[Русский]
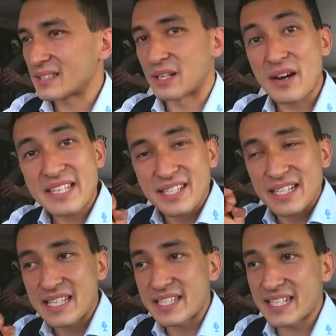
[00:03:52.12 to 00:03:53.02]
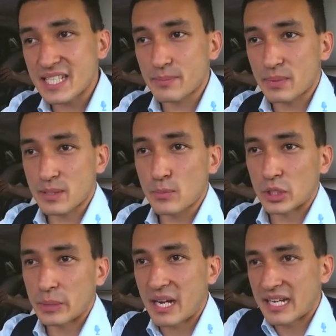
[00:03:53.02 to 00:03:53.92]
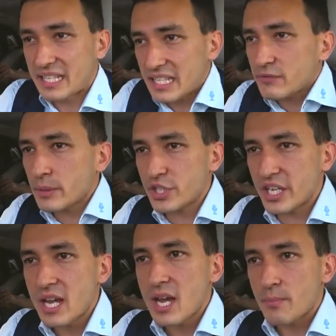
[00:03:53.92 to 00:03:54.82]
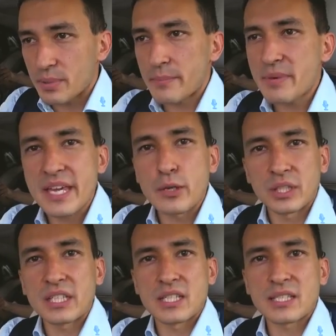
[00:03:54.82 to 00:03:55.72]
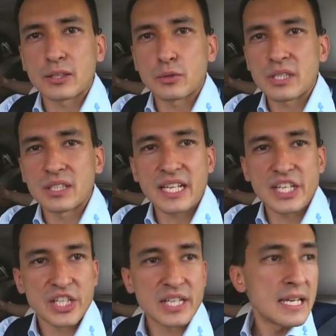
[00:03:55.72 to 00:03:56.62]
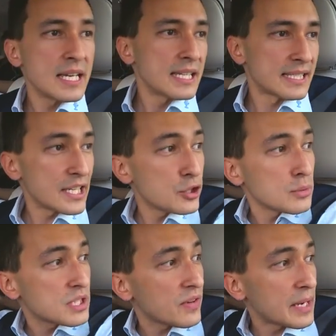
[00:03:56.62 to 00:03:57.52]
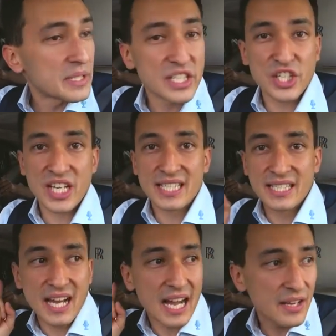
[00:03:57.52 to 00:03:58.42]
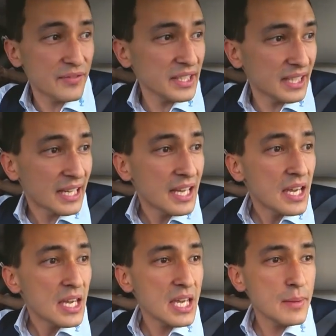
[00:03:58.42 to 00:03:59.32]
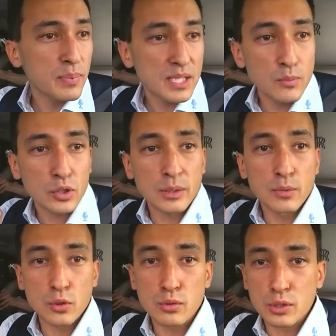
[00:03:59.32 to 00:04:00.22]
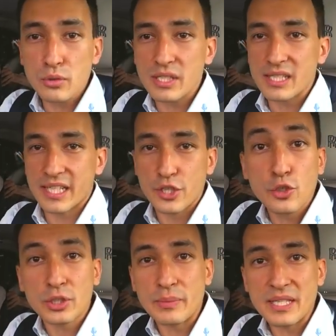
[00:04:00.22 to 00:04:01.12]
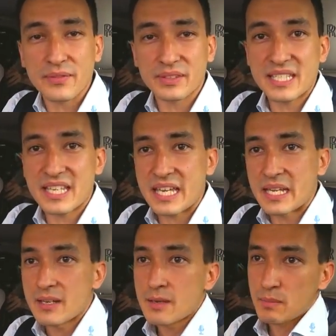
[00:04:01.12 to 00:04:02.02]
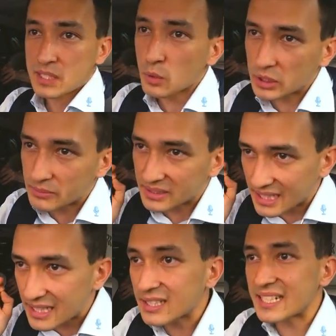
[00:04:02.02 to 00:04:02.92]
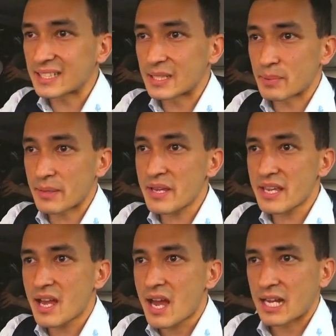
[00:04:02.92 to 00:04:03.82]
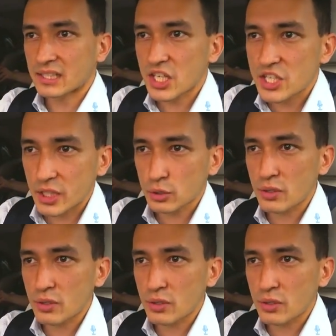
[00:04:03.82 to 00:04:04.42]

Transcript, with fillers: давайте ради интереса посмотрим, а какие вообще пробеги у таких статусных тачек. Зайдем с вами сейчас на Авито и посмотрим Rolls-Royce с отчетами из автотеки. Посмотрим на конкретные пробеги, а также на